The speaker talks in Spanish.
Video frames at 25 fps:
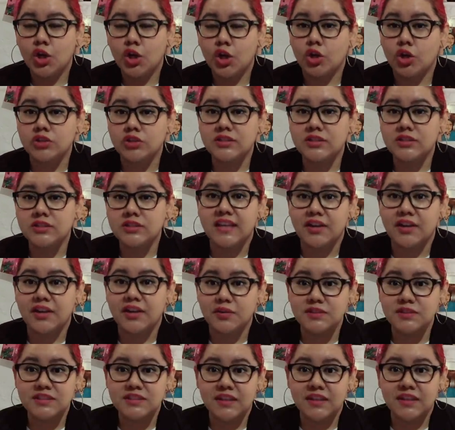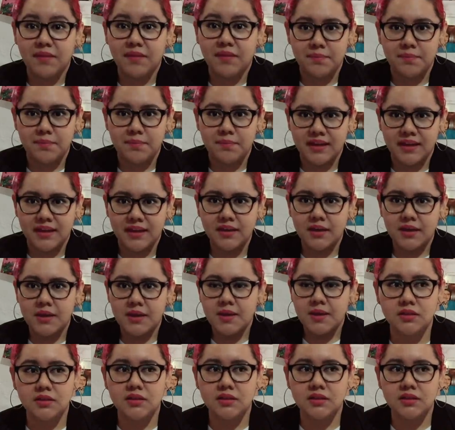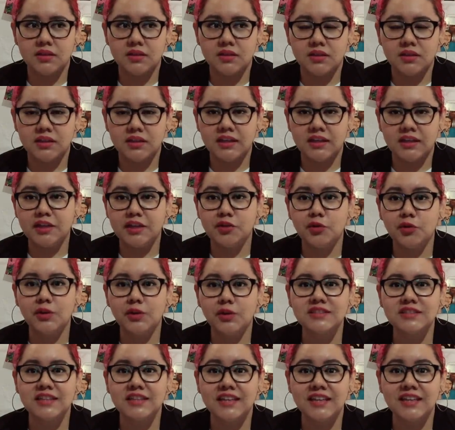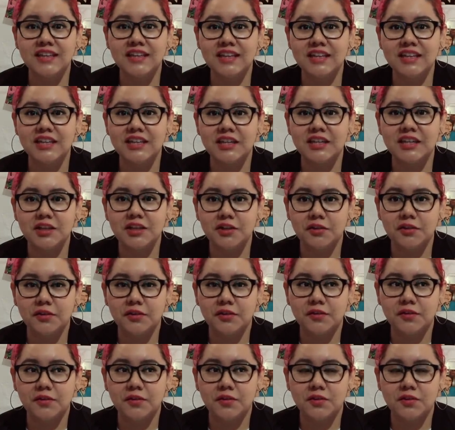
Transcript: cosas que no estaban bien y no es que no,